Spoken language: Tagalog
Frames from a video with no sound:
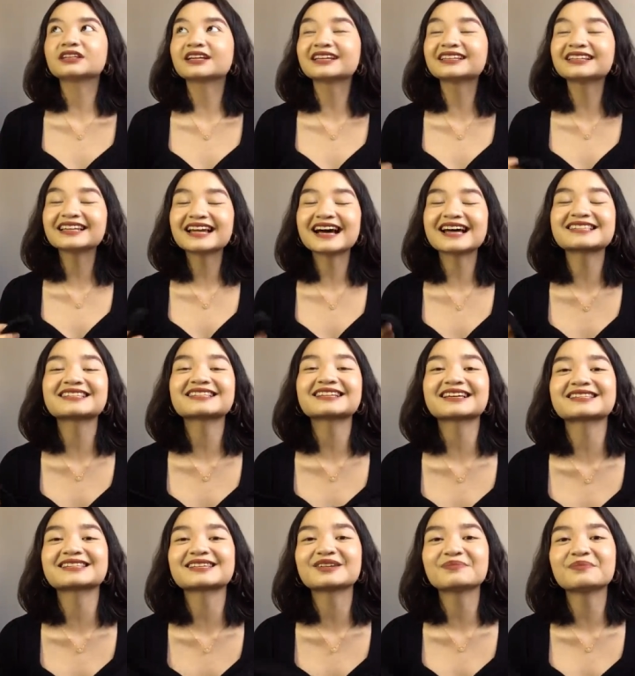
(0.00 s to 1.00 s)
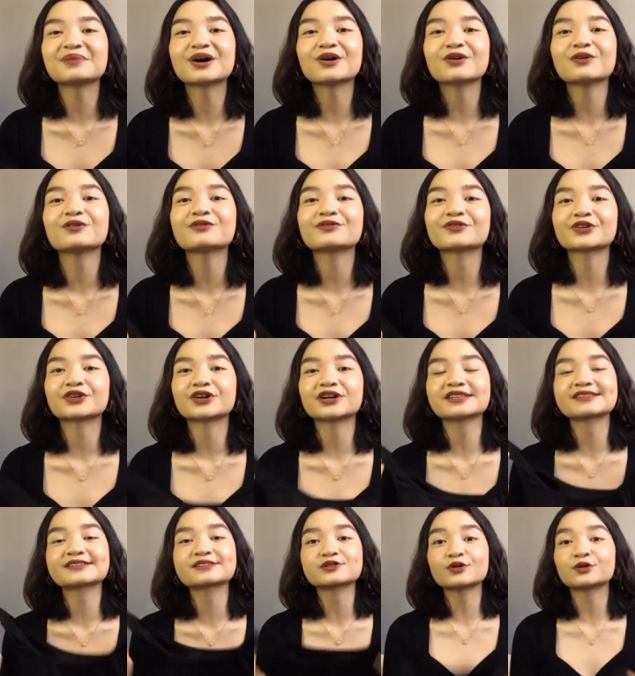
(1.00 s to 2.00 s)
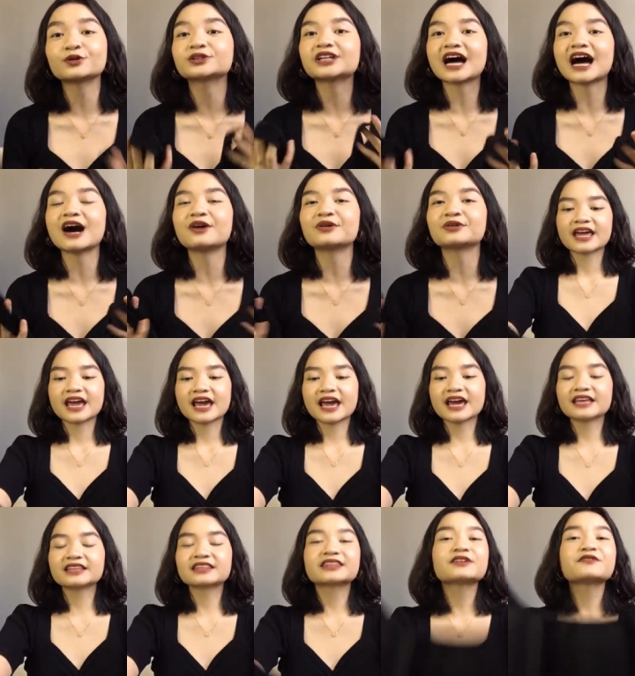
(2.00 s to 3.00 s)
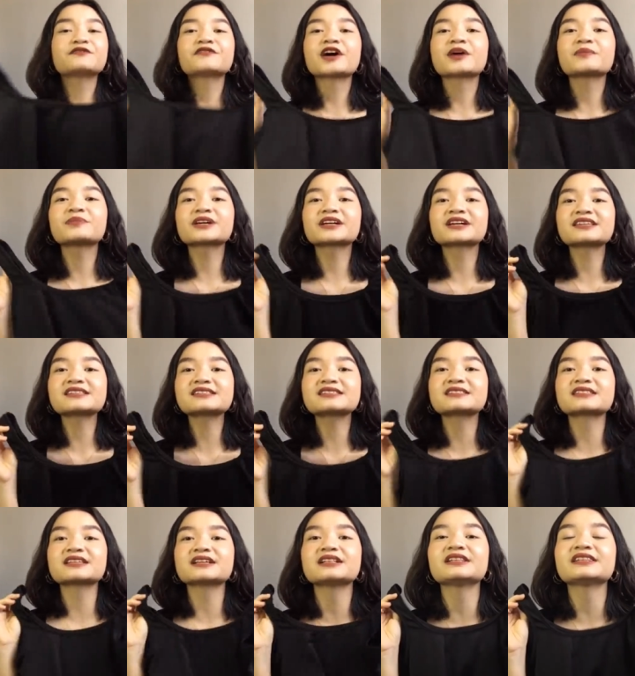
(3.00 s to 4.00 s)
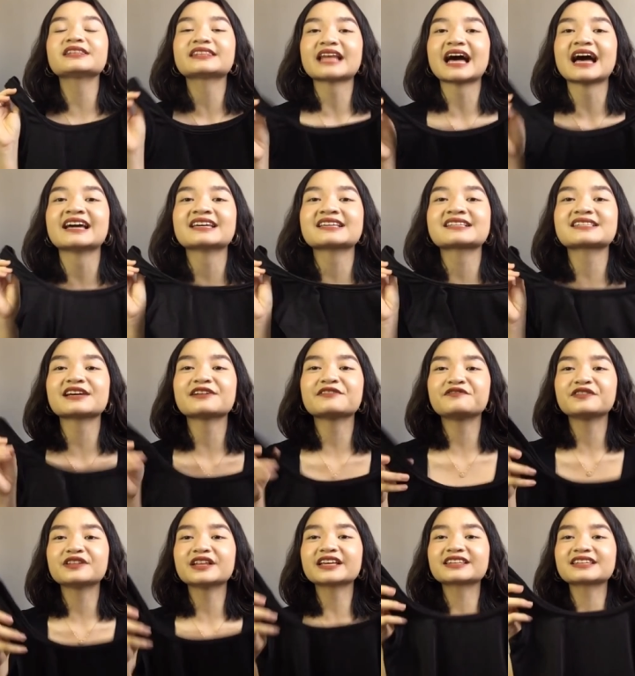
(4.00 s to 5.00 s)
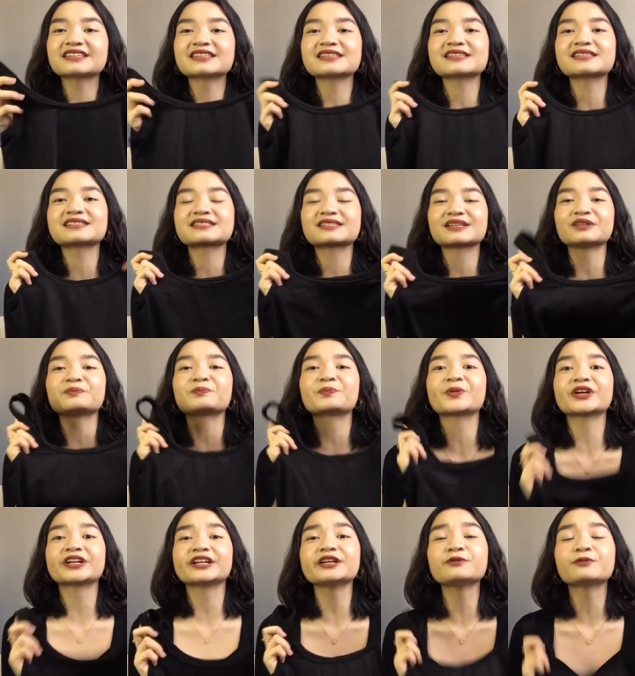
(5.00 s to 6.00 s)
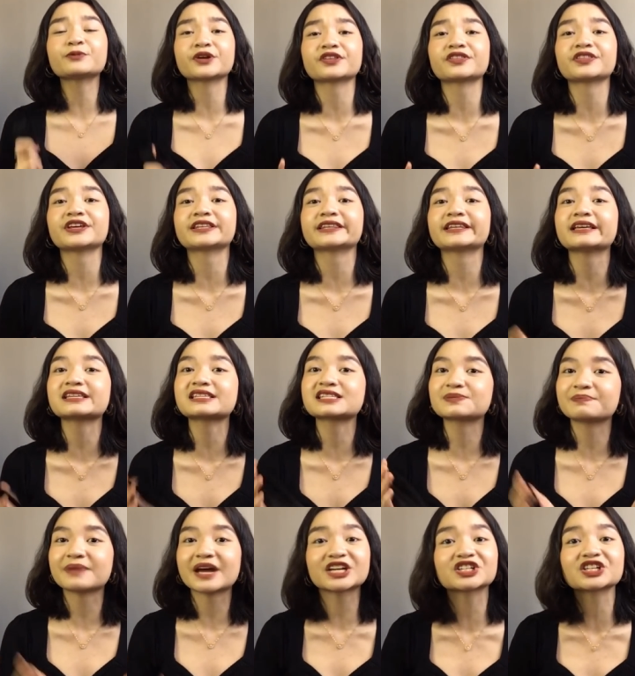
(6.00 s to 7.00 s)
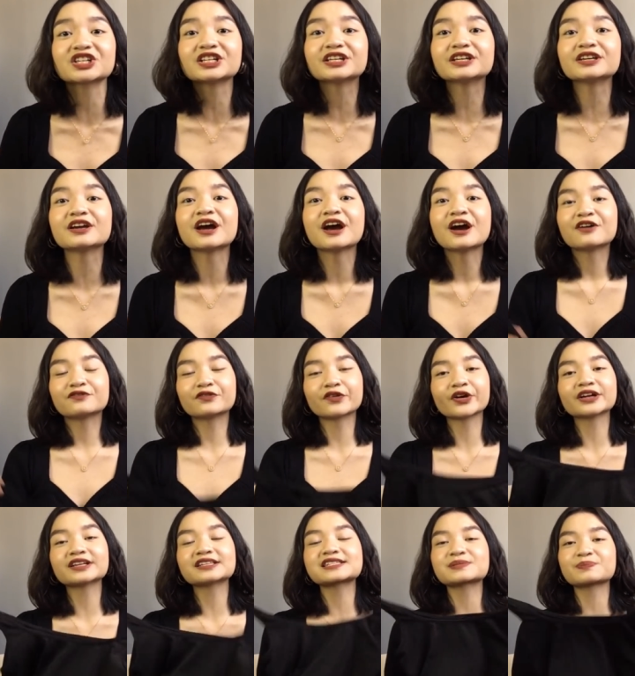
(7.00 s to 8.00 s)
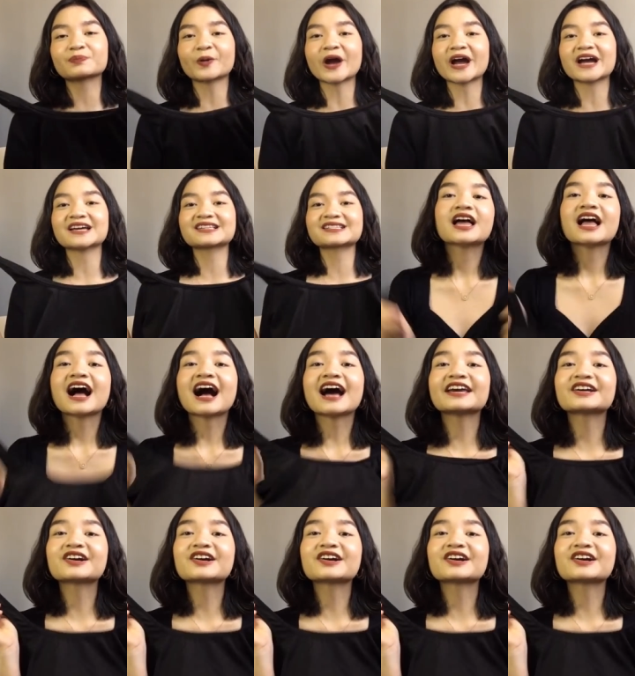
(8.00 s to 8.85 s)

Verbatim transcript: kadalasan kasi ng mga overruns sold out. And the fabric is still nice. I feel like this is still pretty worth it, especially for its price. I